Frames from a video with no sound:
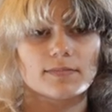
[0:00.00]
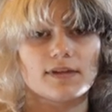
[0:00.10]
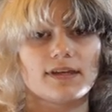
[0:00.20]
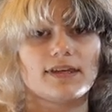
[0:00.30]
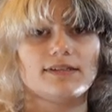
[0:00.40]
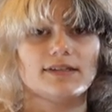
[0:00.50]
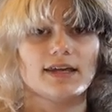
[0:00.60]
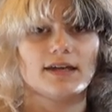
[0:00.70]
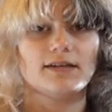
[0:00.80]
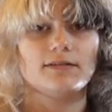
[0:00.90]
Ich hätte
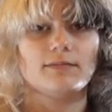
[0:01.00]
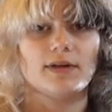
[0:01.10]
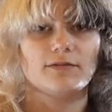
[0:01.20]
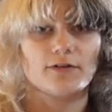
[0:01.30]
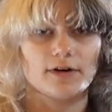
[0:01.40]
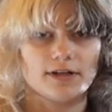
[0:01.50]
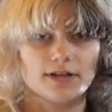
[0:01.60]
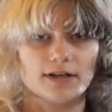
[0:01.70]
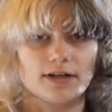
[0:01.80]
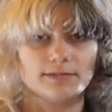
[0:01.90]
gern mehr Freunde
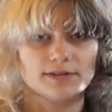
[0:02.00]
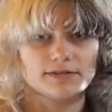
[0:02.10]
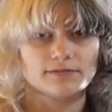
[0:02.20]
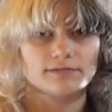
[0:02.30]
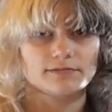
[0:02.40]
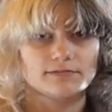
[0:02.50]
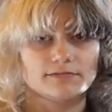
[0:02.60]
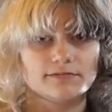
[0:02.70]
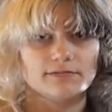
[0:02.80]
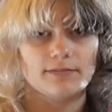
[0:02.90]
gehabt.
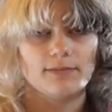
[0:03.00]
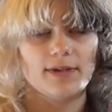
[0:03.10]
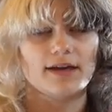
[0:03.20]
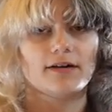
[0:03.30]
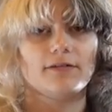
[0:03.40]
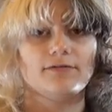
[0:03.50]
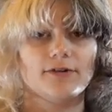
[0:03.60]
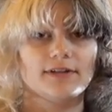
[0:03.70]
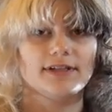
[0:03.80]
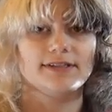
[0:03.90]
Mehr
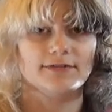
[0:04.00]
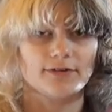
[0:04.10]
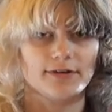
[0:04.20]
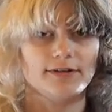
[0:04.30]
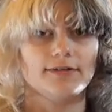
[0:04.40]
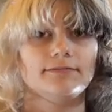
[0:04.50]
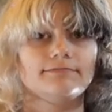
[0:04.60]
wirkliche Freunde.